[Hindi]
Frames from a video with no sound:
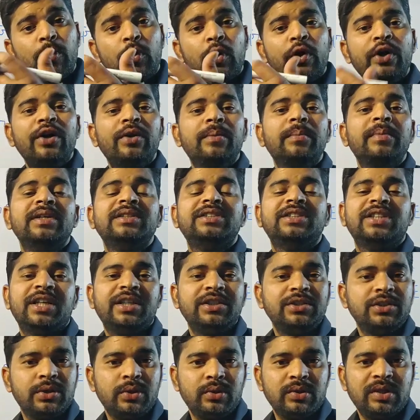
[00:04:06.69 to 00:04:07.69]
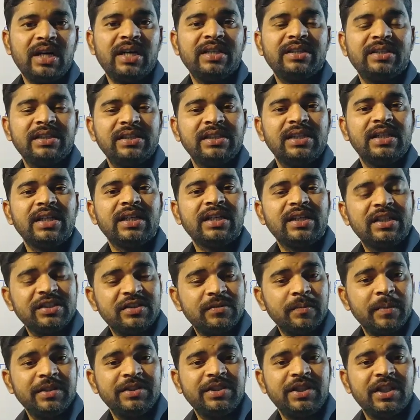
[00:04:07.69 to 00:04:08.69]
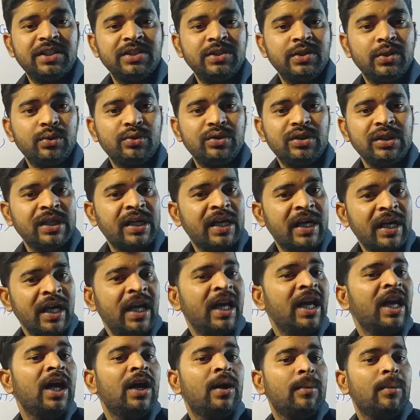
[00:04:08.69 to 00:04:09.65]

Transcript: बॉन्ड में चेंज हो जाती हैं किस में चेंज होती हैं